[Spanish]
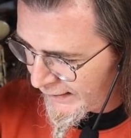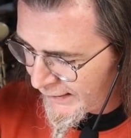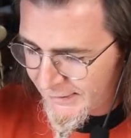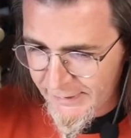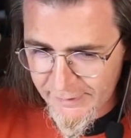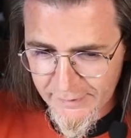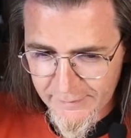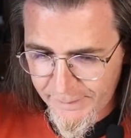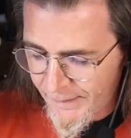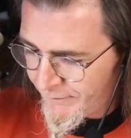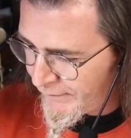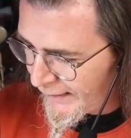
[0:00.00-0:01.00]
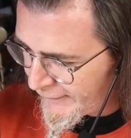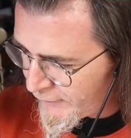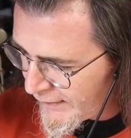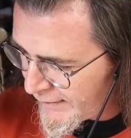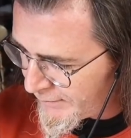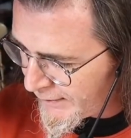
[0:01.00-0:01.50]
Es que tiene...
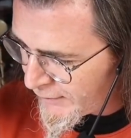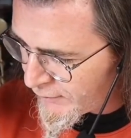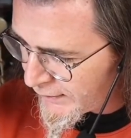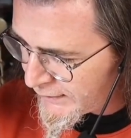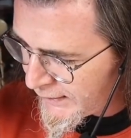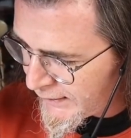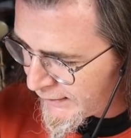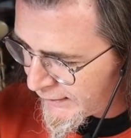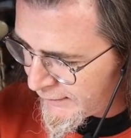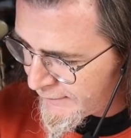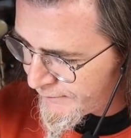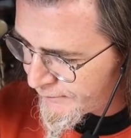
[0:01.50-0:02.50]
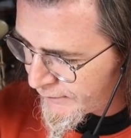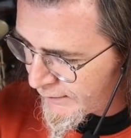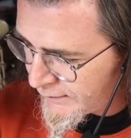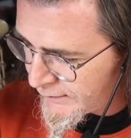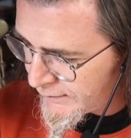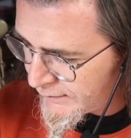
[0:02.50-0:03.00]
Fijaros el miedo que tienen, ¿eh?
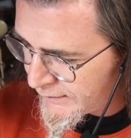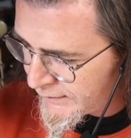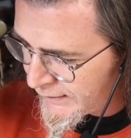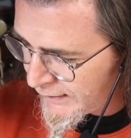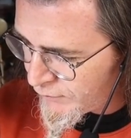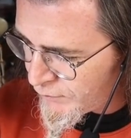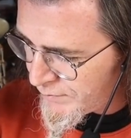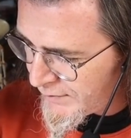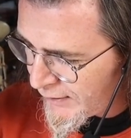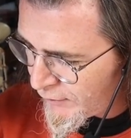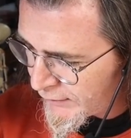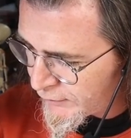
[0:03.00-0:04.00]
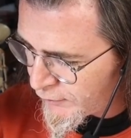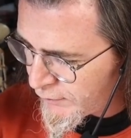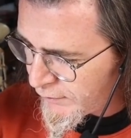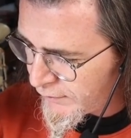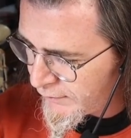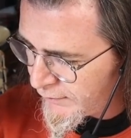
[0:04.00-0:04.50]
Tienen un miedo
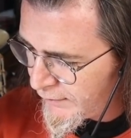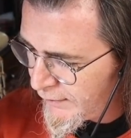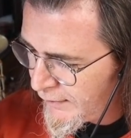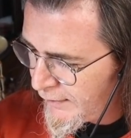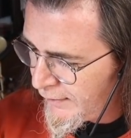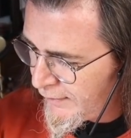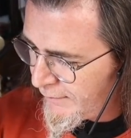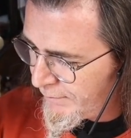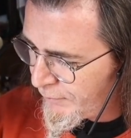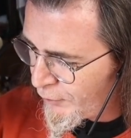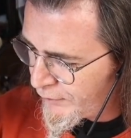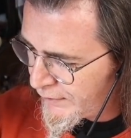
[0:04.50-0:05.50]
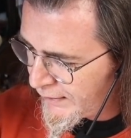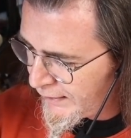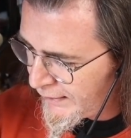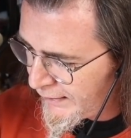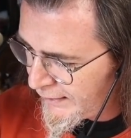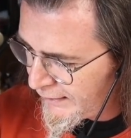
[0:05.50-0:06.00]
atroz
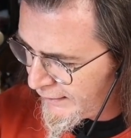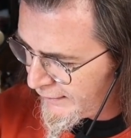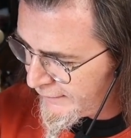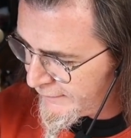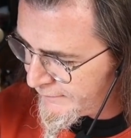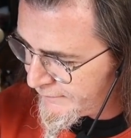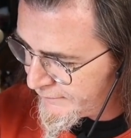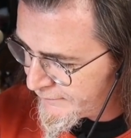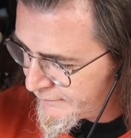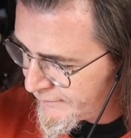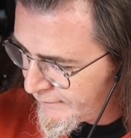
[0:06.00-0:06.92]
porque...